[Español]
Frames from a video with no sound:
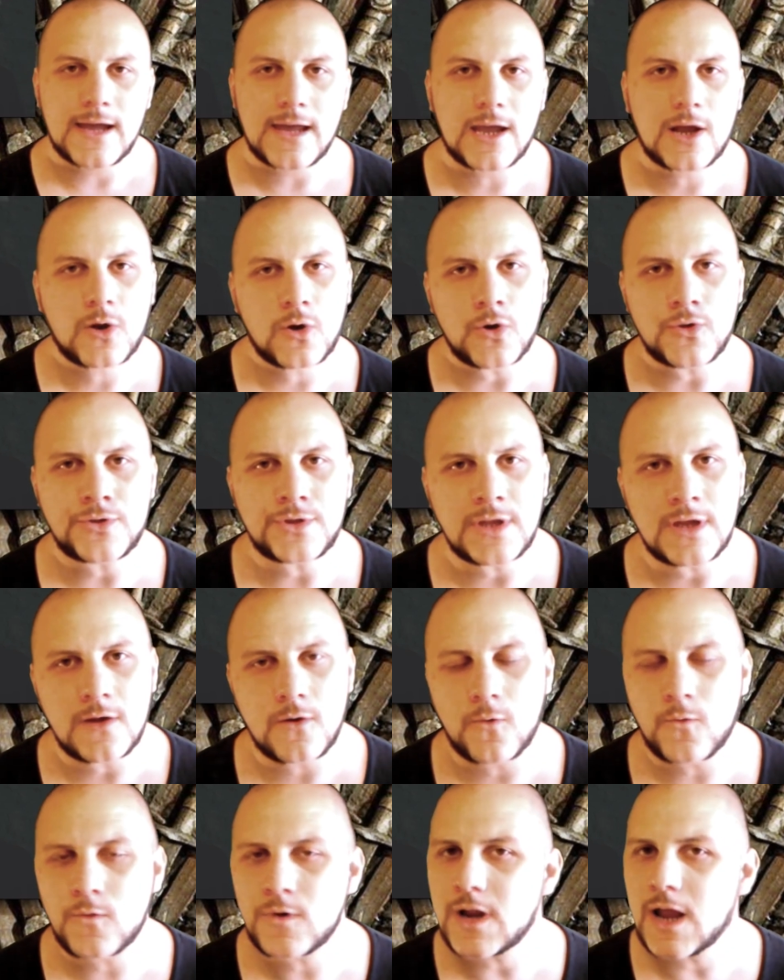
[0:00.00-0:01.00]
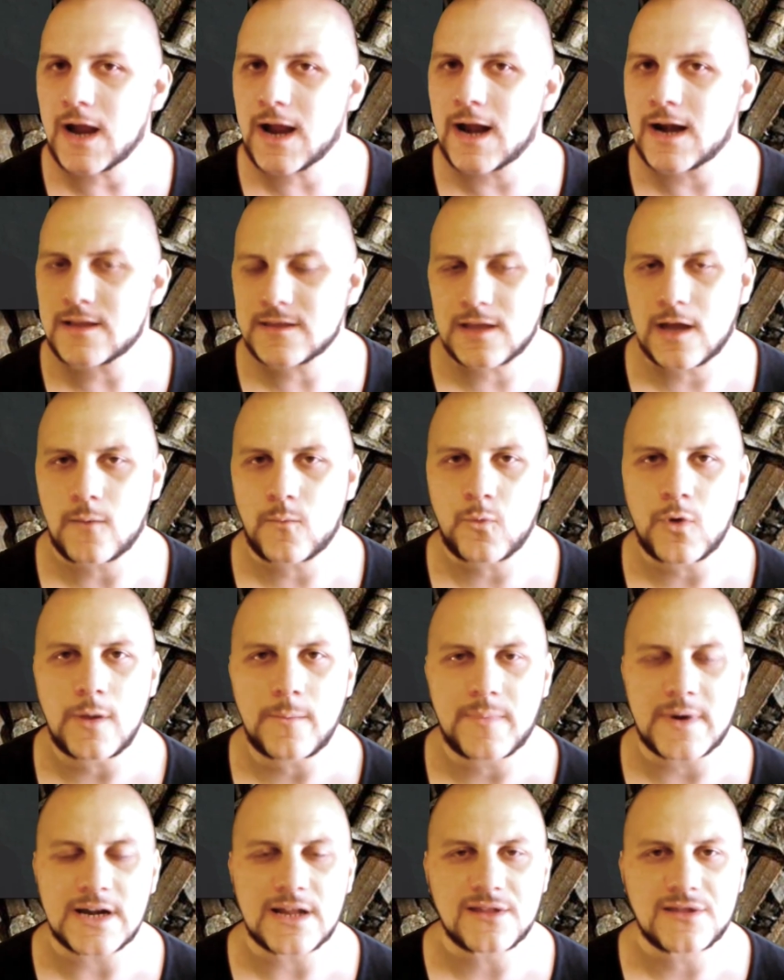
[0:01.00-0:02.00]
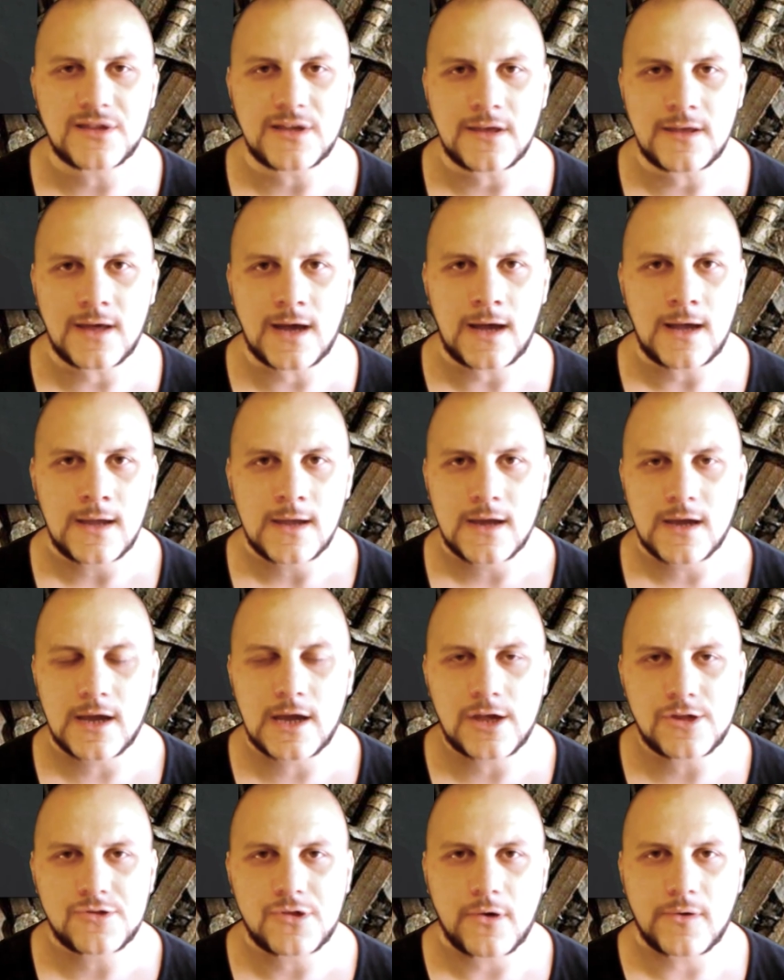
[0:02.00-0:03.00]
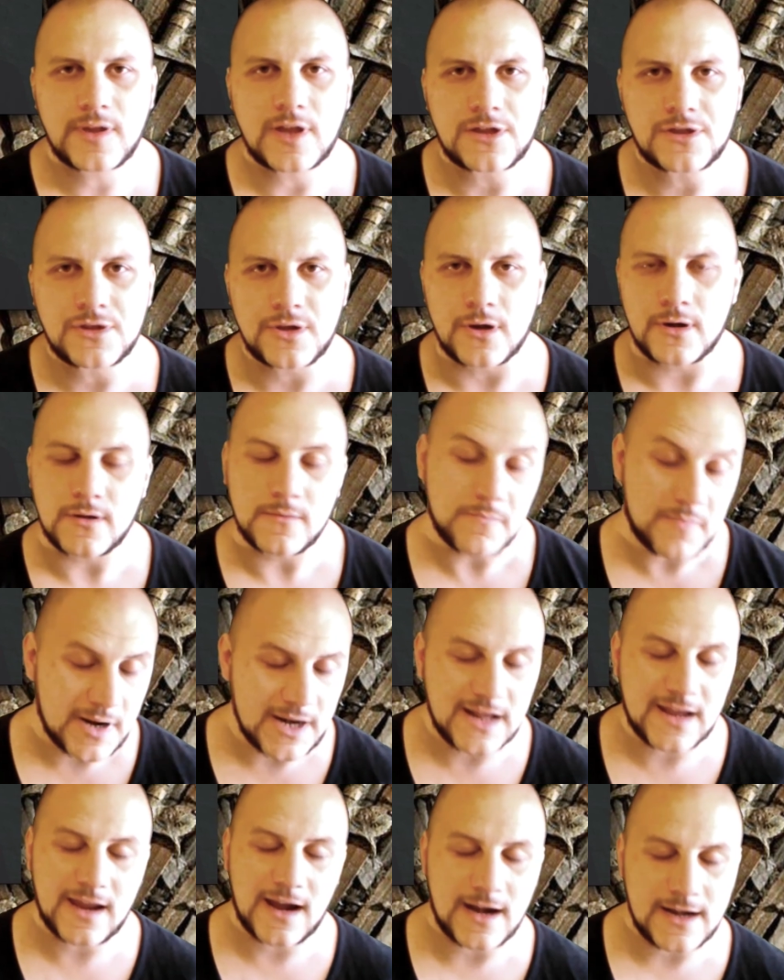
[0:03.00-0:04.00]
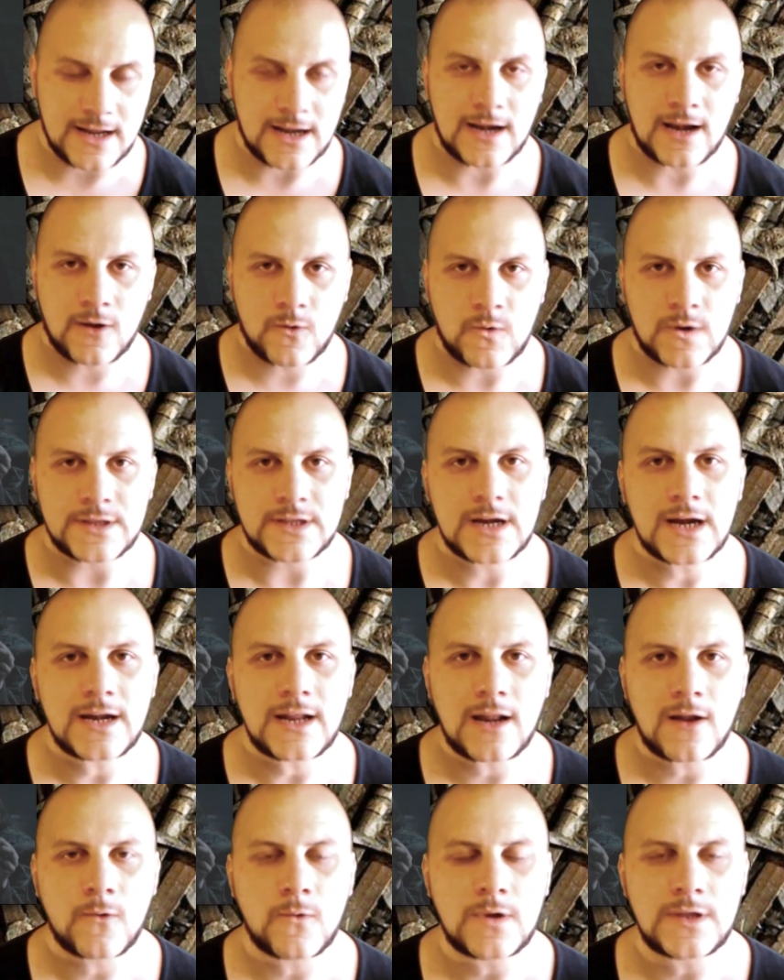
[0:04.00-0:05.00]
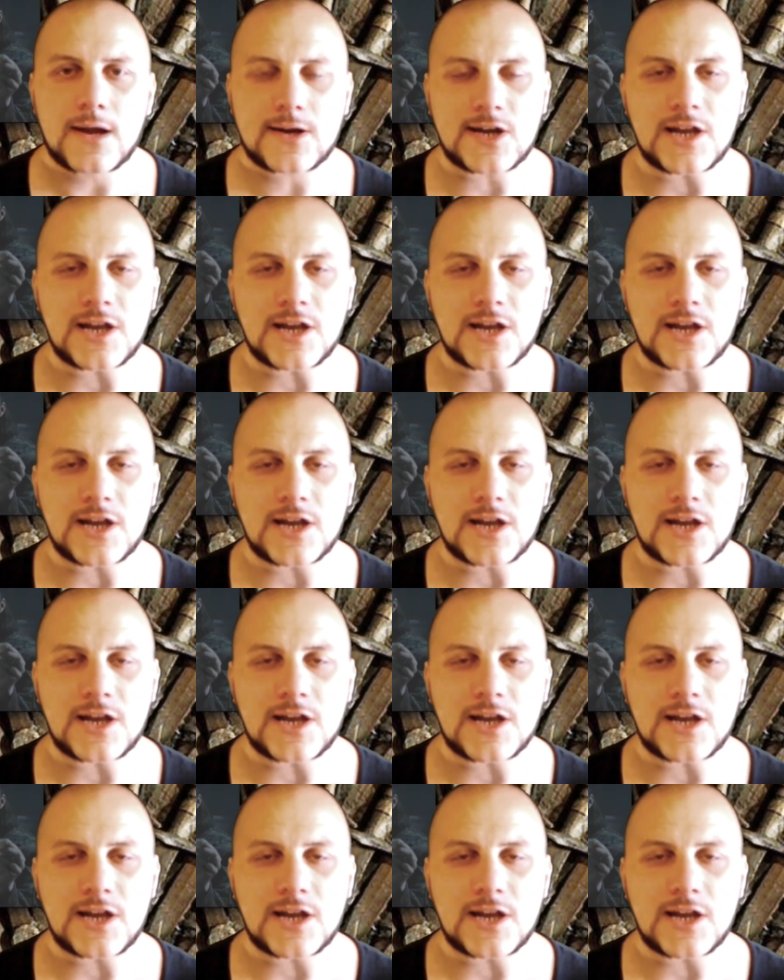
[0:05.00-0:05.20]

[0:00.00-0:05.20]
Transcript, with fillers: Esconde una carta muy parecida en su habitación para que Arya la encuentre. Arya la encuentra.